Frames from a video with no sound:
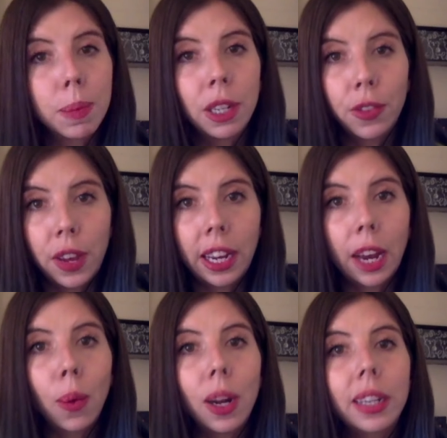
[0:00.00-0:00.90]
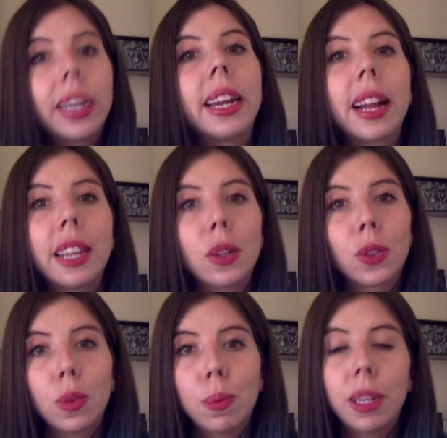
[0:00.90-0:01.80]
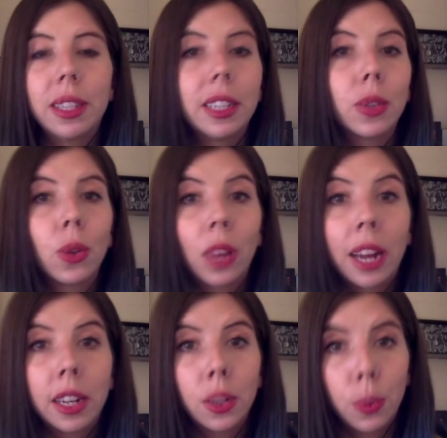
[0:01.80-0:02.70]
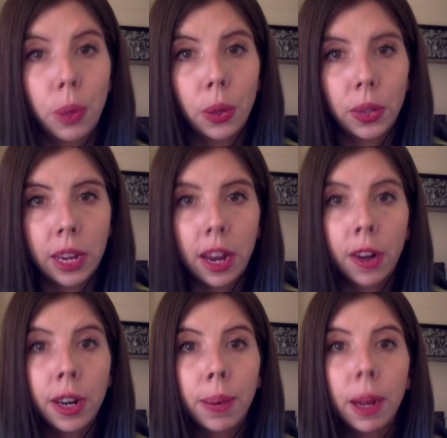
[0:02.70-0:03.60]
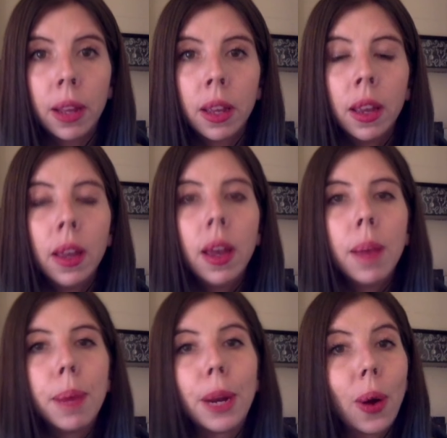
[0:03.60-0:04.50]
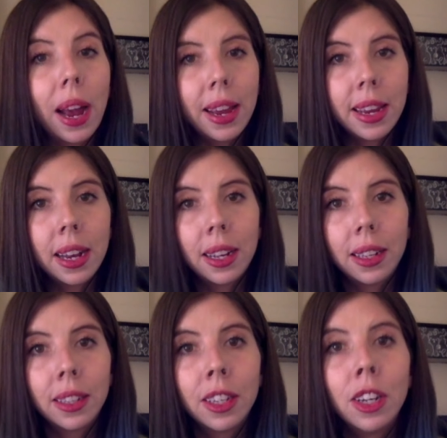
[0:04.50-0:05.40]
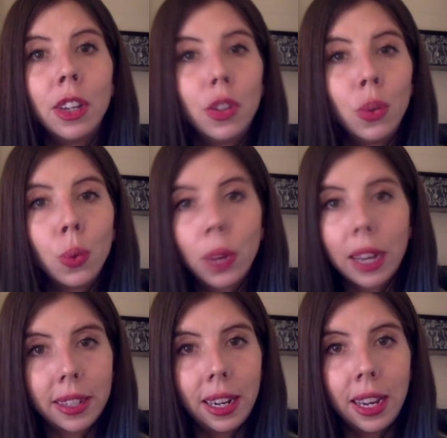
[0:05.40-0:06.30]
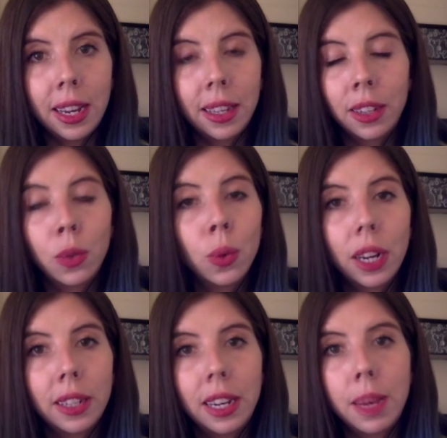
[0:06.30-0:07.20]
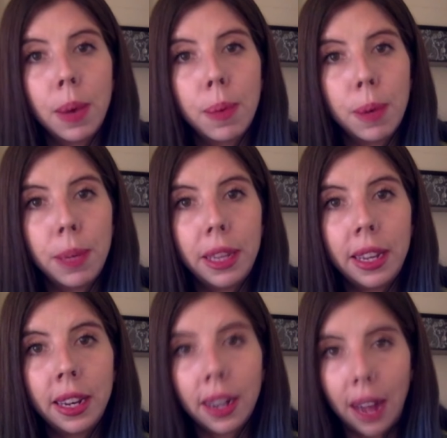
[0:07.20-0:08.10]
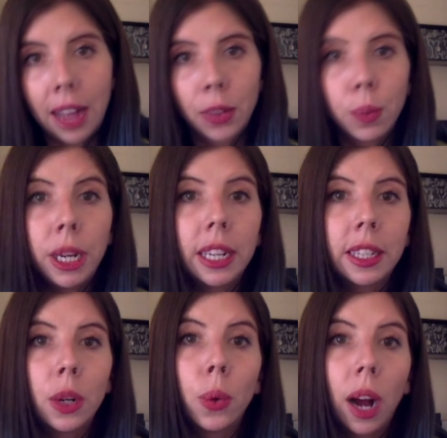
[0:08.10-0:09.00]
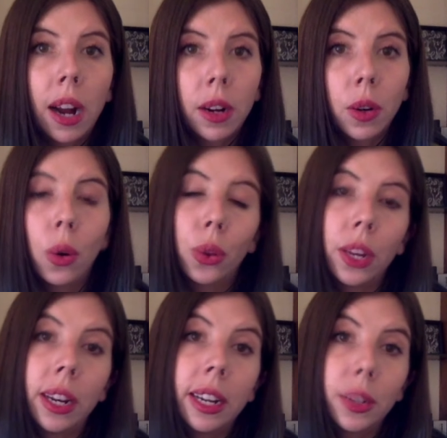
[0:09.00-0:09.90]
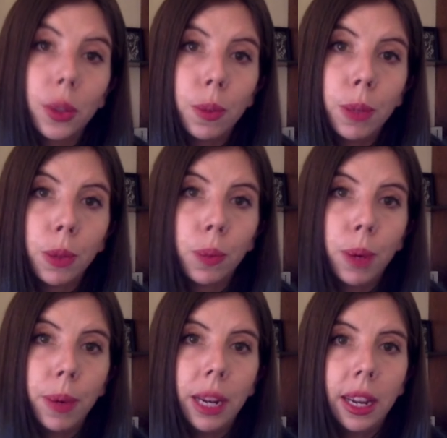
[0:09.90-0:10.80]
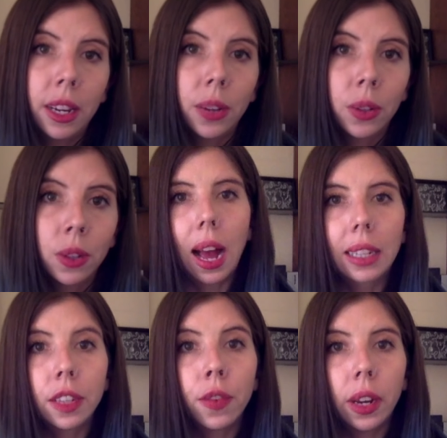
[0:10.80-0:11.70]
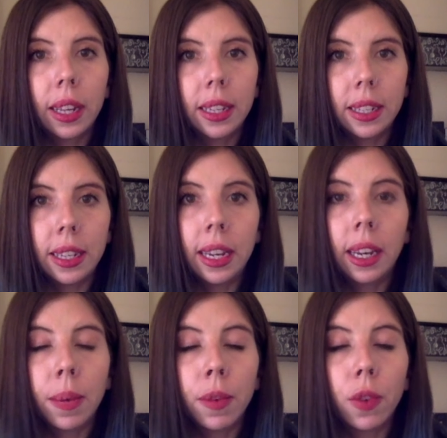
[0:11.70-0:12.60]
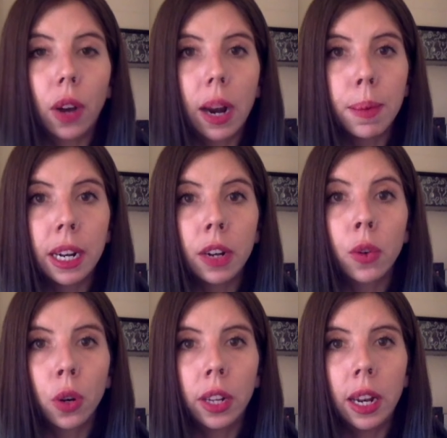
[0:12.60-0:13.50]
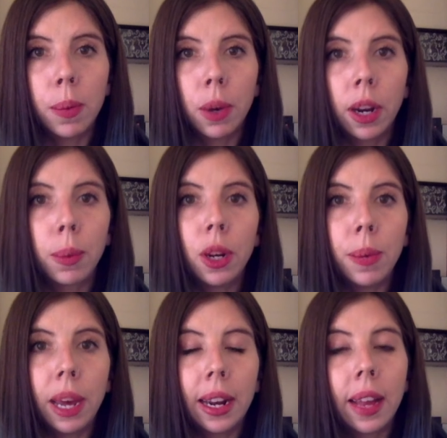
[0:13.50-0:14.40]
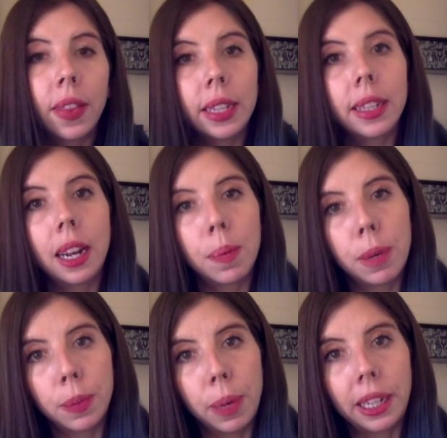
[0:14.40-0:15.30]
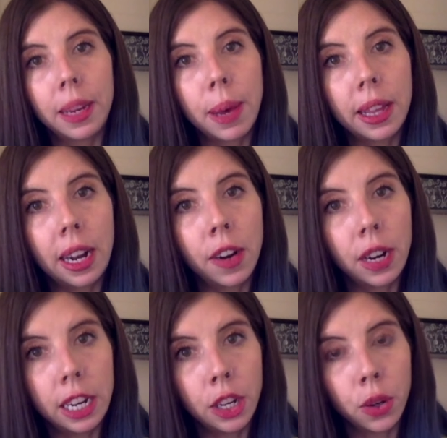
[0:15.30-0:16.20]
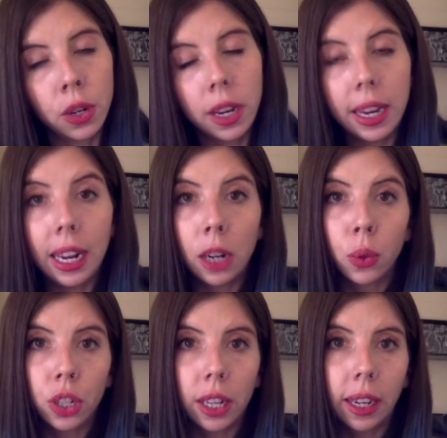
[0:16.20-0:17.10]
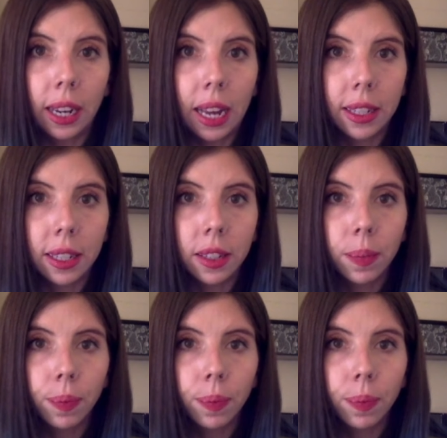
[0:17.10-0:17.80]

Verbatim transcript: más fe que cualquiera de los hombres de sotana subidos allá arriba, pero a ella nunca se le, nunca se le iba a permitir asumir ese lugar o tener esos mismos privilegios. Así fue que decidí que iba a enfocarme en el rol de la mujer boliviana desde la perspectiva de la religión y la lucha de clases.